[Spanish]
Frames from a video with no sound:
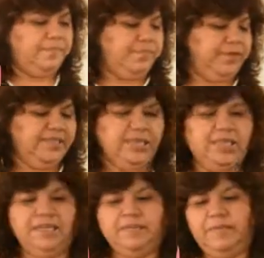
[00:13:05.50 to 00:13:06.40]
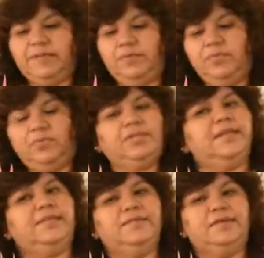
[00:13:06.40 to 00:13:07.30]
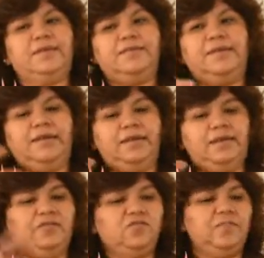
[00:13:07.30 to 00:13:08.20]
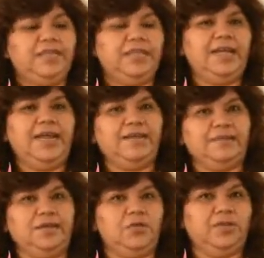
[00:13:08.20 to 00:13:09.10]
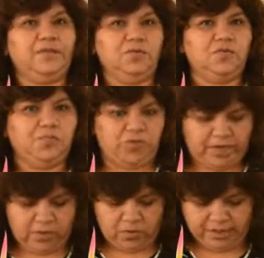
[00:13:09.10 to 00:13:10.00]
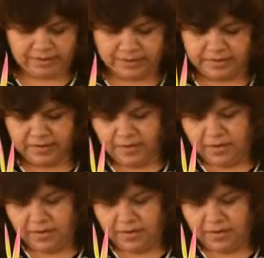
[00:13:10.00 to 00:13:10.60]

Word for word: pues aquí es más importante hacer resaltar estos materiales que ahorita son los protagonistas